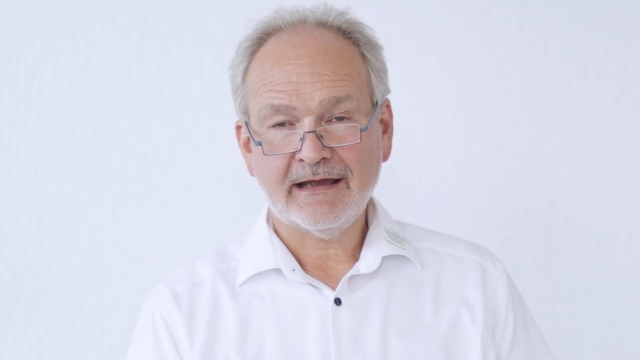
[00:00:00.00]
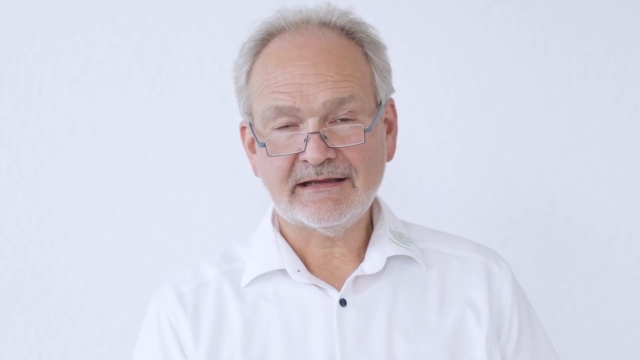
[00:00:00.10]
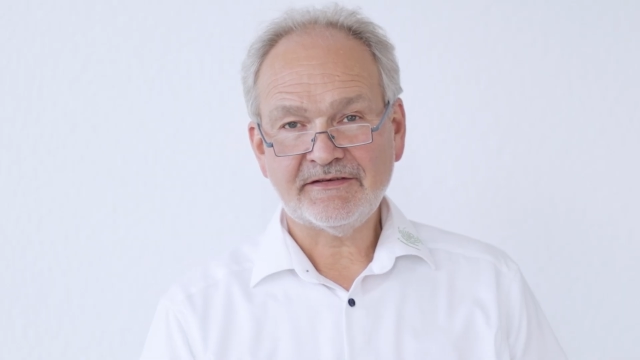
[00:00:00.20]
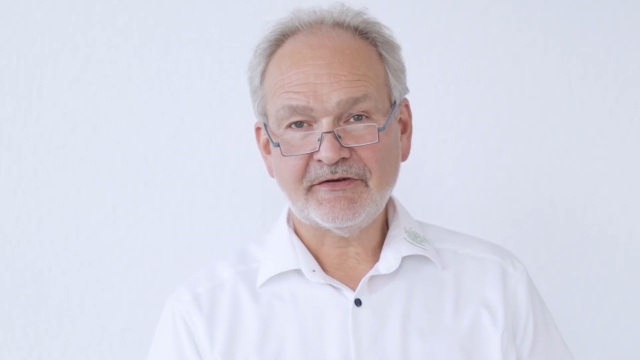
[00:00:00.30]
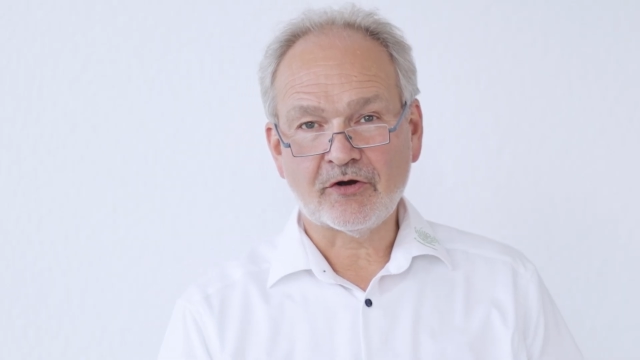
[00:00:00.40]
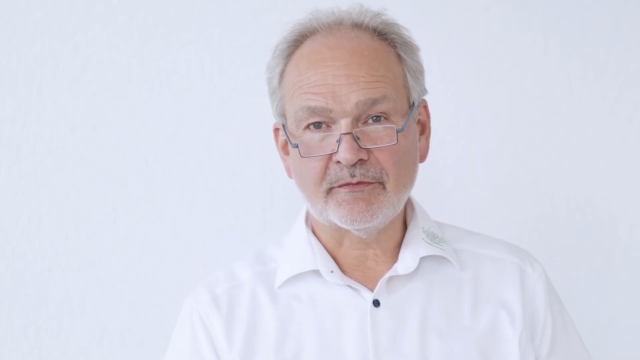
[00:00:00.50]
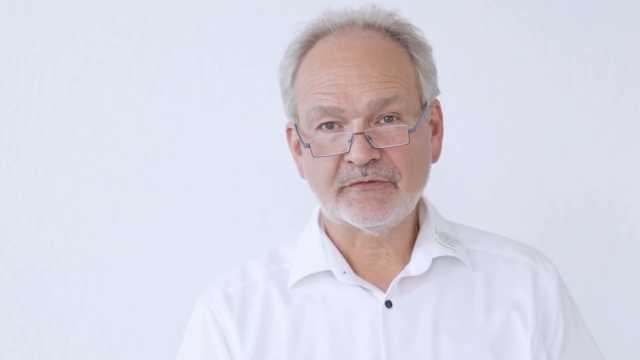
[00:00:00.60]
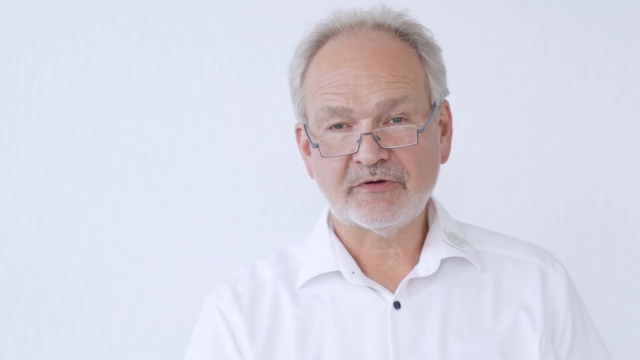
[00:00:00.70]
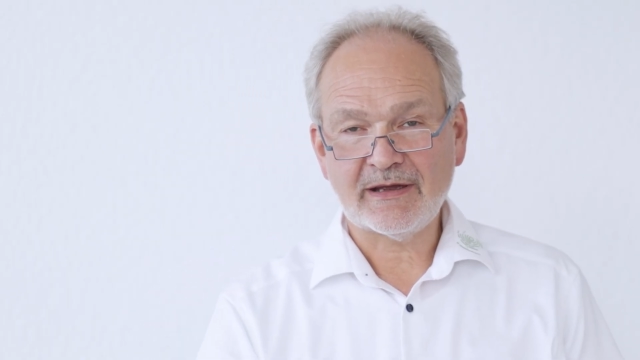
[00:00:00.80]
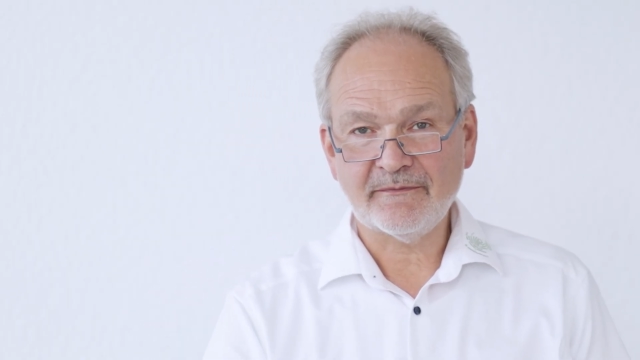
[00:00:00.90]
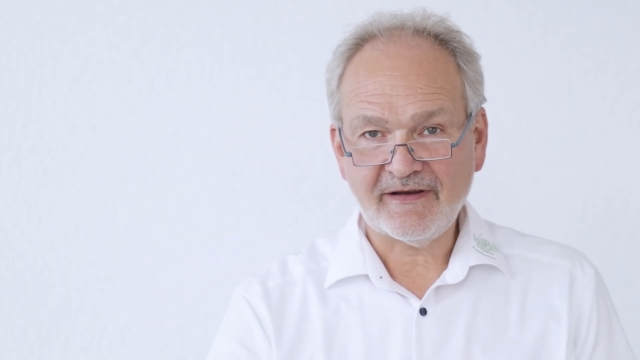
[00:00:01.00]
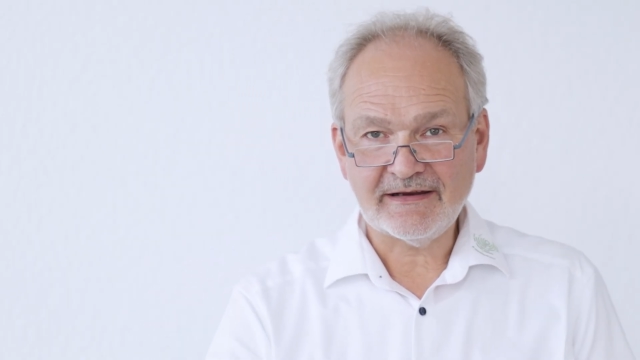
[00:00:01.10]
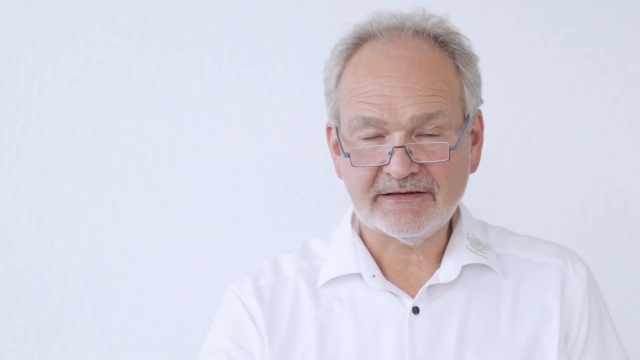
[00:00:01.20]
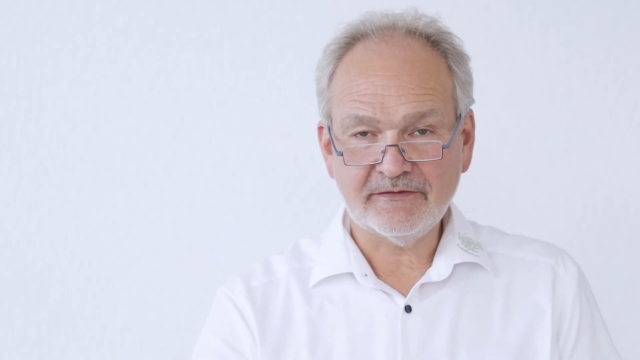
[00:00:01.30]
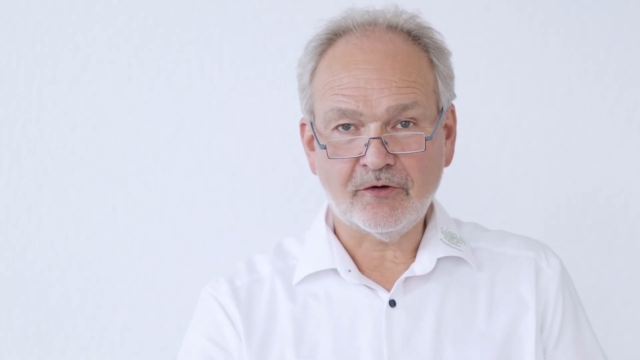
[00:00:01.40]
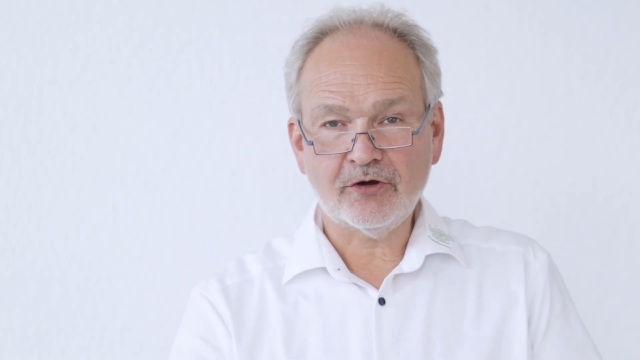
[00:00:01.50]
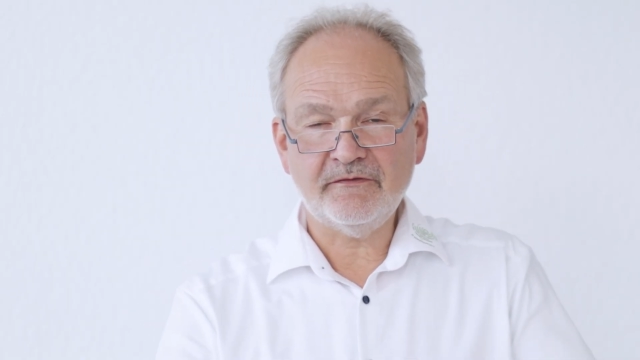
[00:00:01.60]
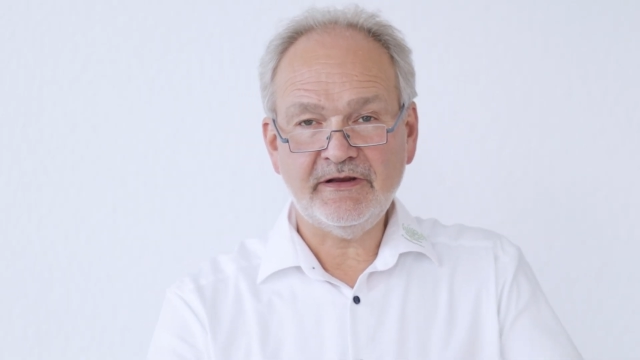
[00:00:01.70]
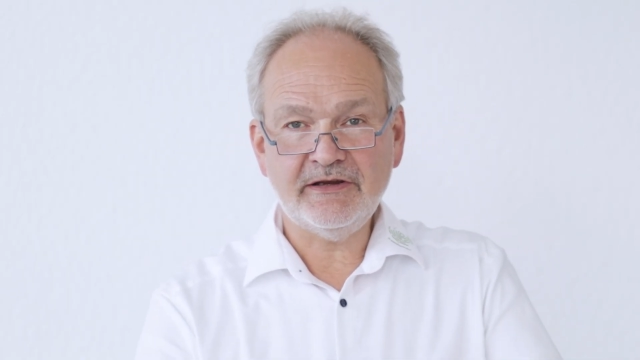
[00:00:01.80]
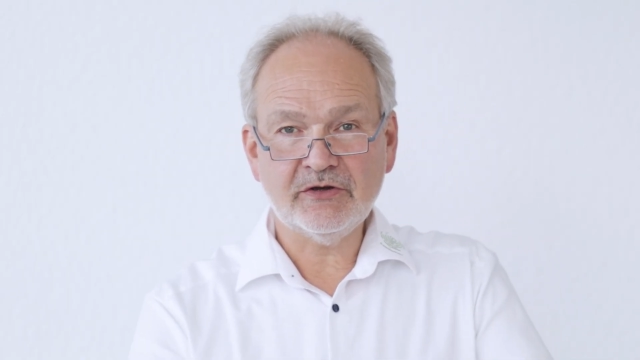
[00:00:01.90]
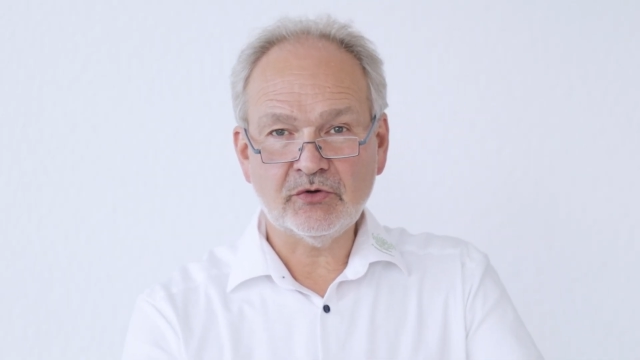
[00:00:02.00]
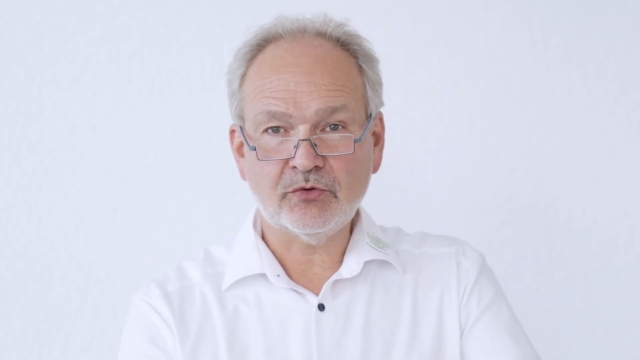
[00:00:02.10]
Herzlich willkommen zu einem weiteren Wochenvideo